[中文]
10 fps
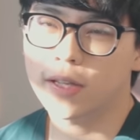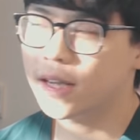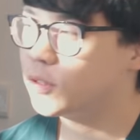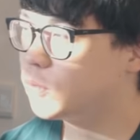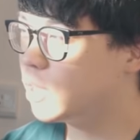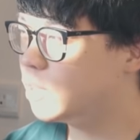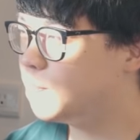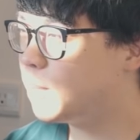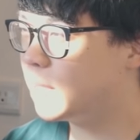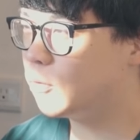我大概煮到一
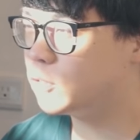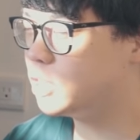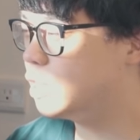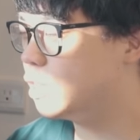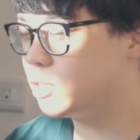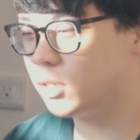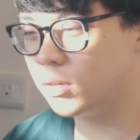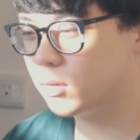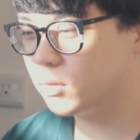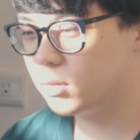半五十几天的时
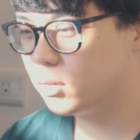候，